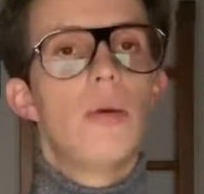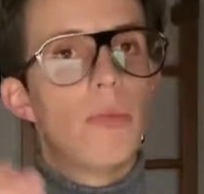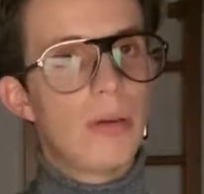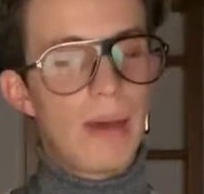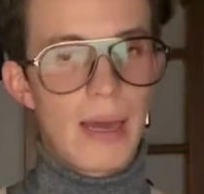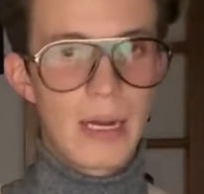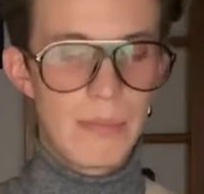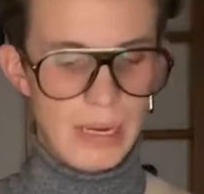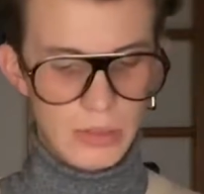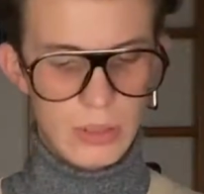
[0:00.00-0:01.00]
pueden bajar la
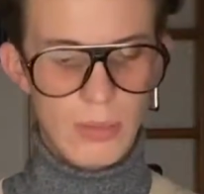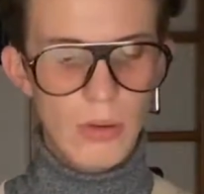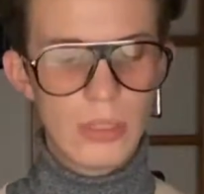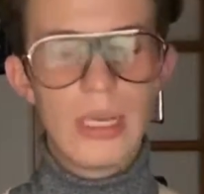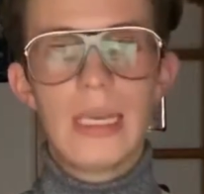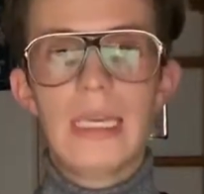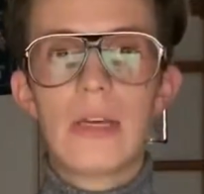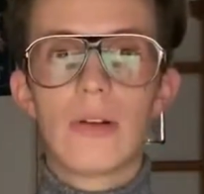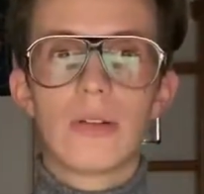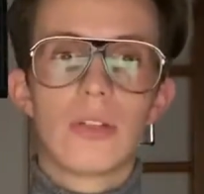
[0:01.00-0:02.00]
aplicación de Bose y
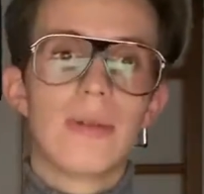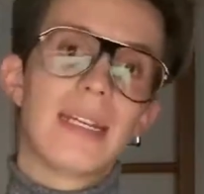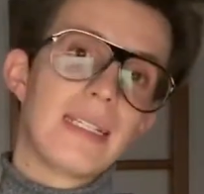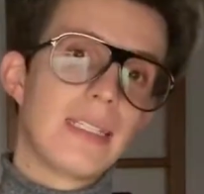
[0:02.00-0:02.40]
con eso van a